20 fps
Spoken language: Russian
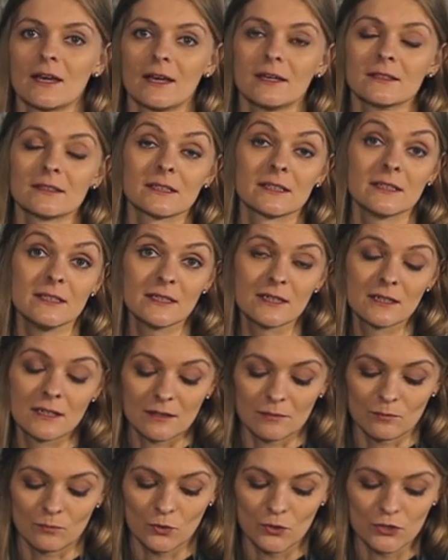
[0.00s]
Эта
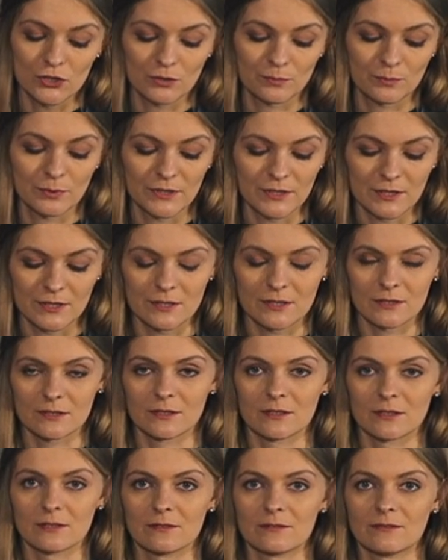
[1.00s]
книга, может быть,
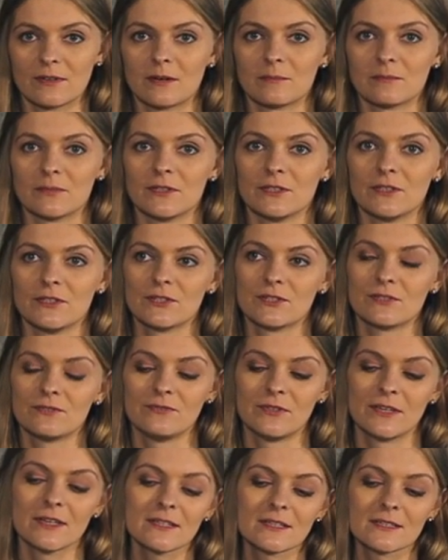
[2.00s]
э, вам
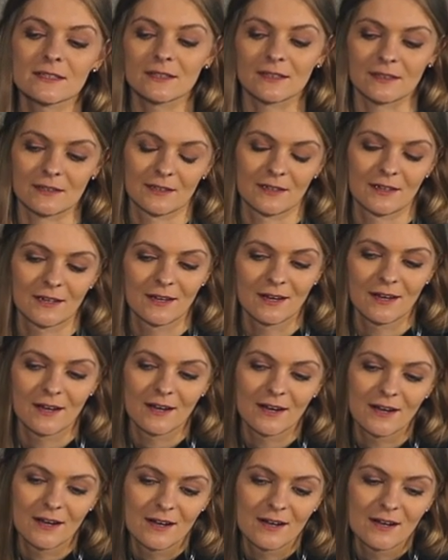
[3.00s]
известна,
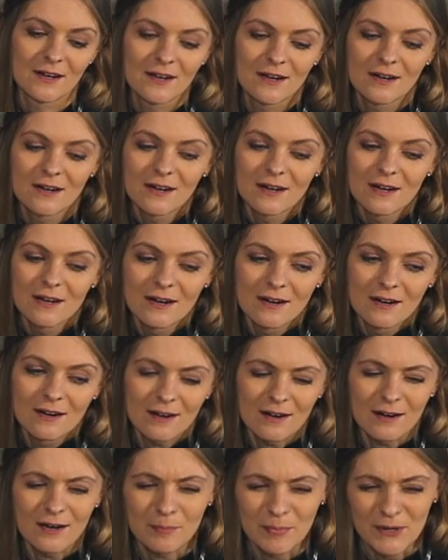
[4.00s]

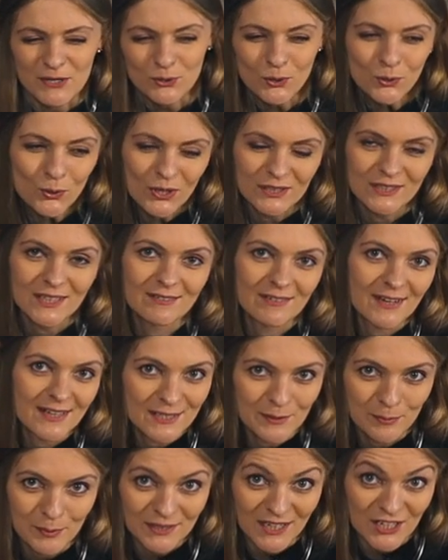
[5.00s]
а поскольку она
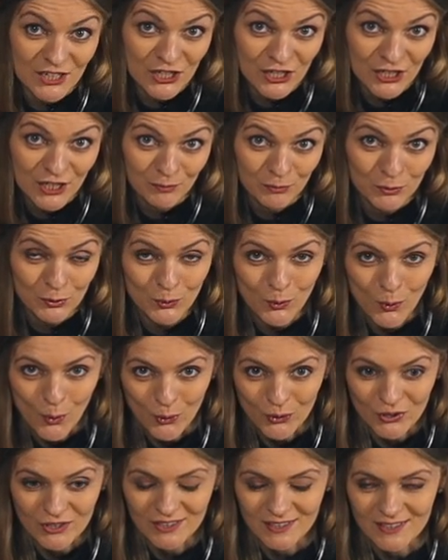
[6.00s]
является продолжением
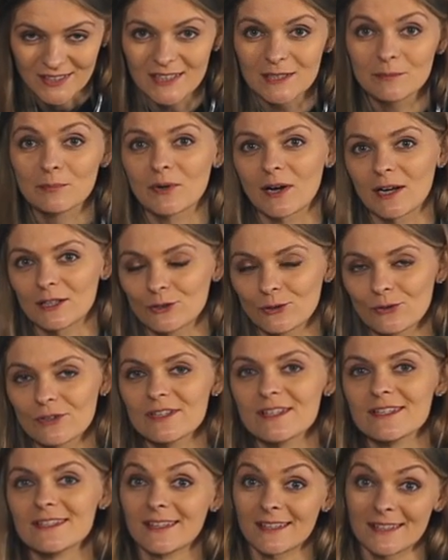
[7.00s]
другой книги, по
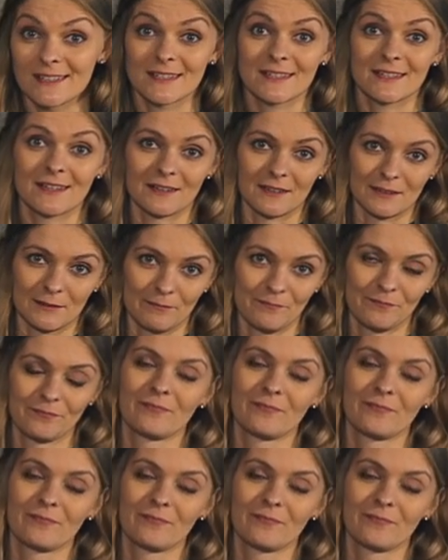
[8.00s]
которой снят сериал.